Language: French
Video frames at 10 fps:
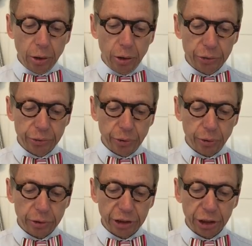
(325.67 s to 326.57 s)

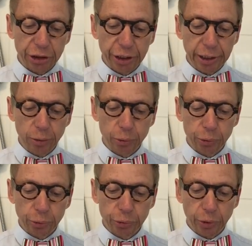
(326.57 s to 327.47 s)
Luster cherchait quelque
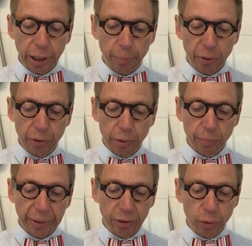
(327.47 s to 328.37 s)
chose dans l'herbe
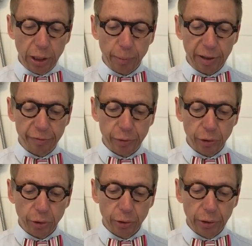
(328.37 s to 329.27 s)
près de l'arbre à
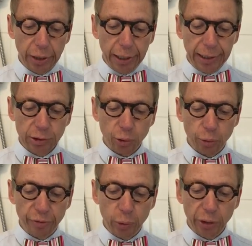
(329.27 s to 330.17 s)
fleurs. Ils ont
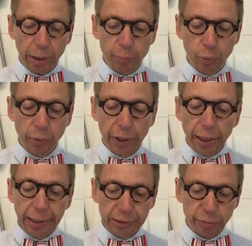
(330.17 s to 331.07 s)
enlevé le drapeau
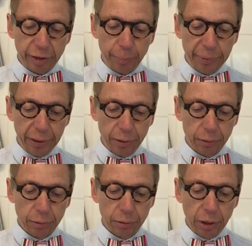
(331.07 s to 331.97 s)
et ils ont frappé.
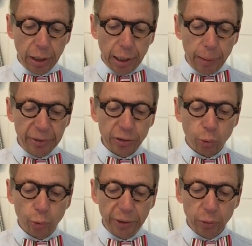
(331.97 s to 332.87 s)
Et puis ils
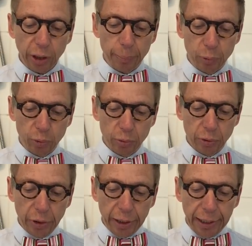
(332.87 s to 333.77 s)
ont remis le drapeau
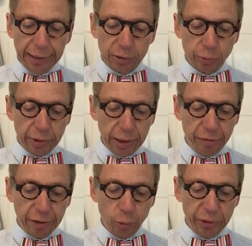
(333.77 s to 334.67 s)
et ils sont
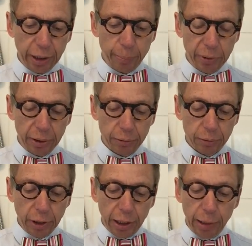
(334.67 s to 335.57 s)
allés vers le terre-plein.
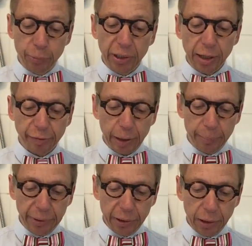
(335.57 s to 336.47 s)
Et puis il a
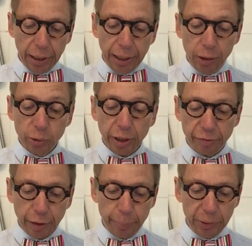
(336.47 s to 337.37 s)
frappé et l'autre
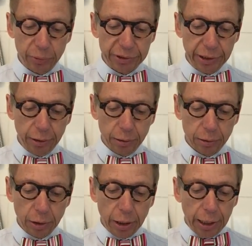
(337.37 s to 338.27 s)
a frappé aussi.
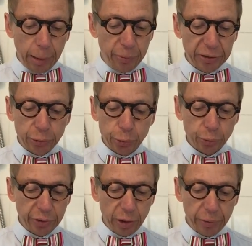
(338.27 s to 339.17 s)
Et puis ils se
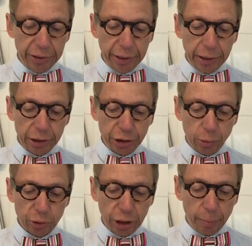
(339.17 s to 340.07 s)
sont éloignés et j'ai
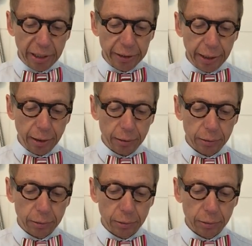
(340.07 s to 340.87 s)
longé la barrière.